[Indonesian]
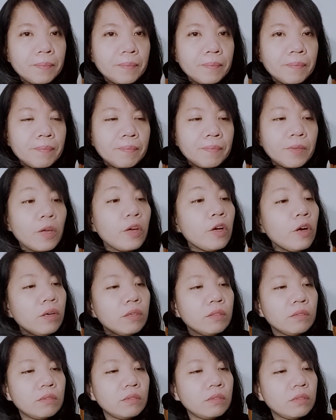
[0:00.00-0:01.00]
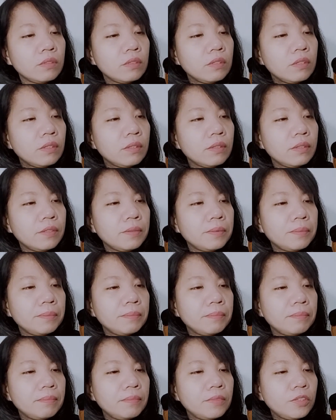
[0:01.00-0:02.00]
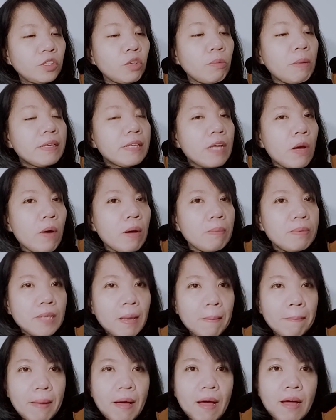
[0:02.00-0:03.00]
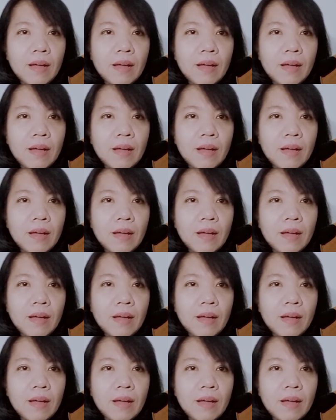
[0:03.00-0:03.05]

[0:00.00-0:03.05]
yuk coba jawab siapa